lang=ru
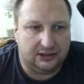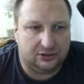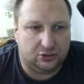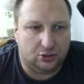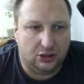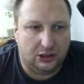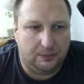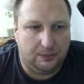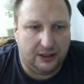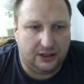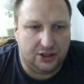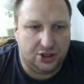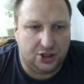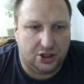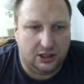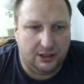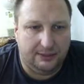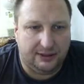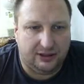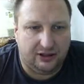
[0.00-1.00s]
45 тысяч
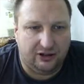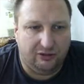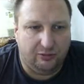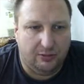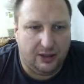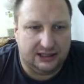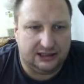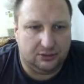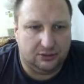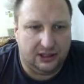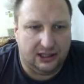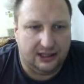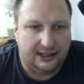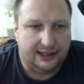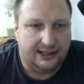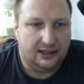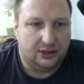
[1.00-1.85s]
километров базовая.